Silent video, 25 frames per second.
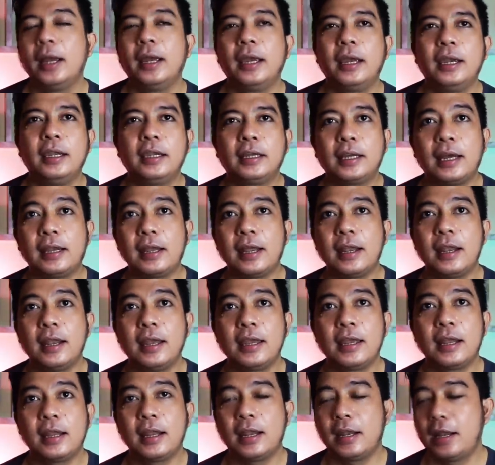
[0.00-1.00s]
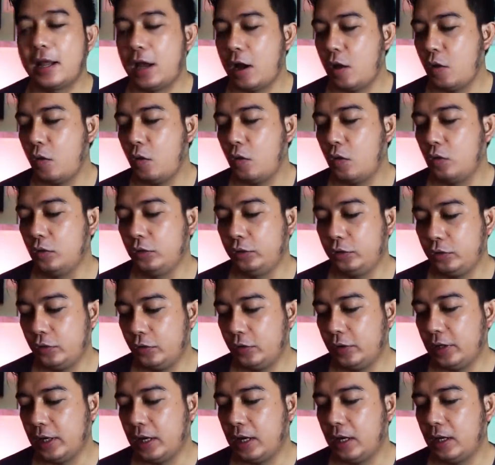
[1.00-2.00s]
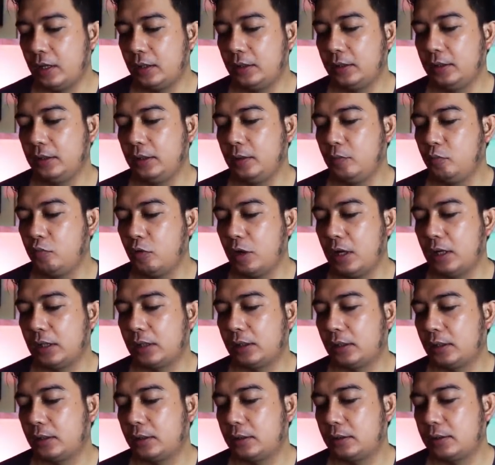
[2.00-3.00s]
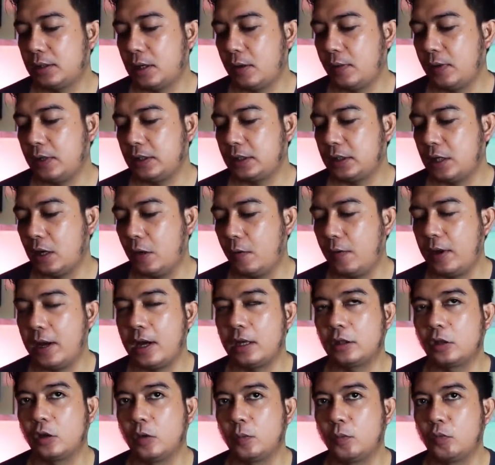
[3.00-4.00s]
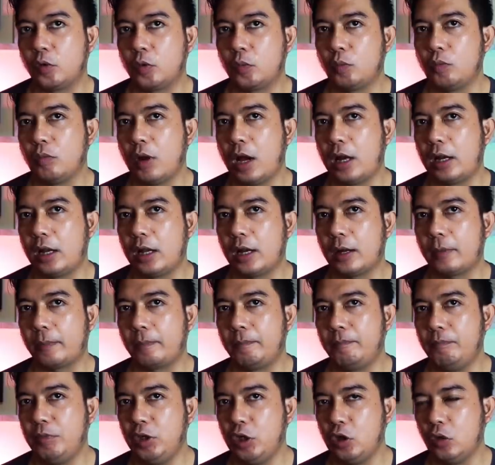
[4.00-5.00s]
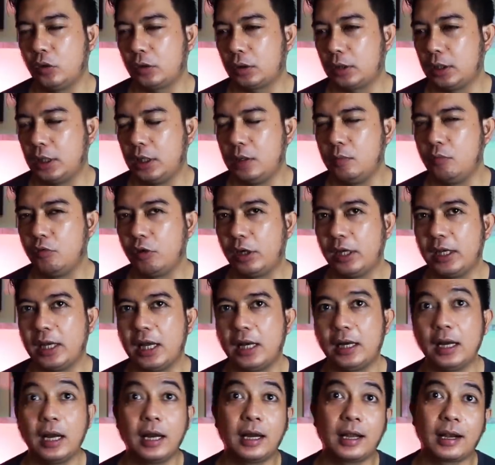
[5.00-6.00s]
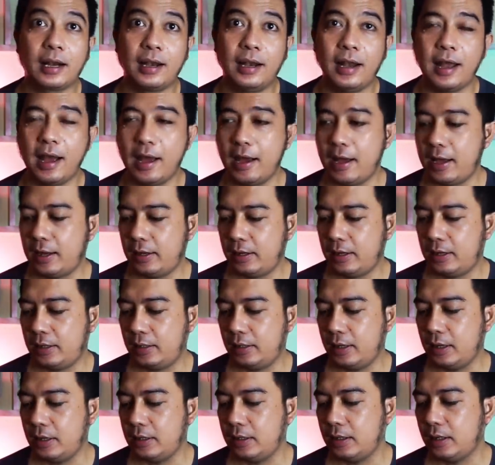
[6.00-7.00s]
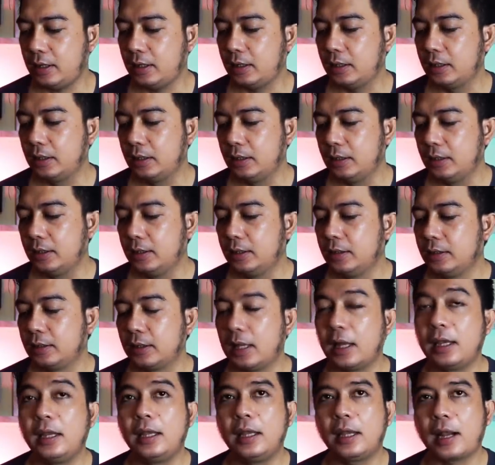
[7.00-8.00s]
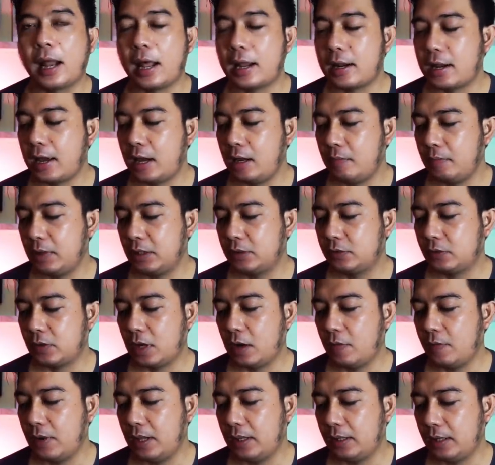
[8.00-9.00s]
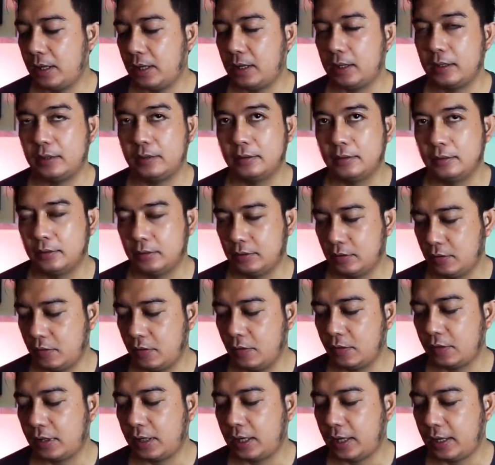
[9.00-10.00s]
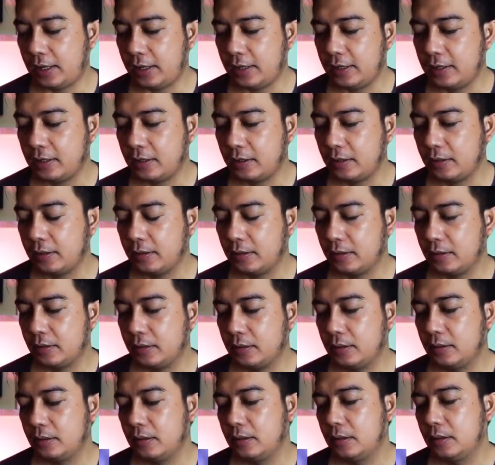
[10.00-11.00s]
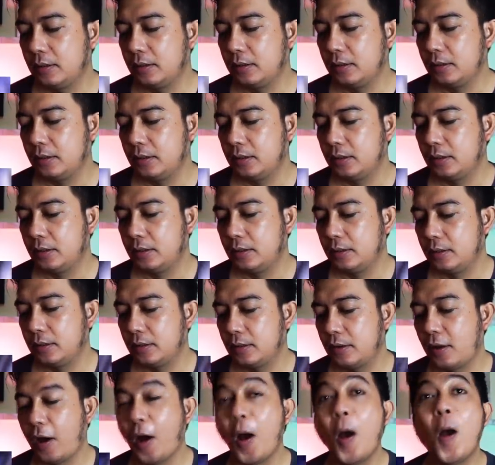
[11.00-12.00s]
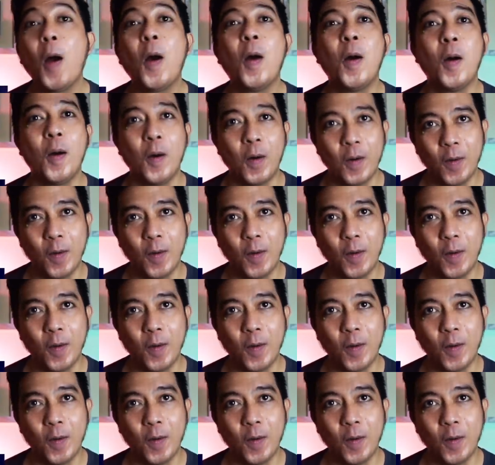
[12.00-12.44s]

Ini kan adanya nada onyo ya. Ini buat cewek-cewek ataupun anak biot ini mungkin agak kerendahan nadanya. Tadi Rara yang masuk awalnya. Oke. Okay. Oh.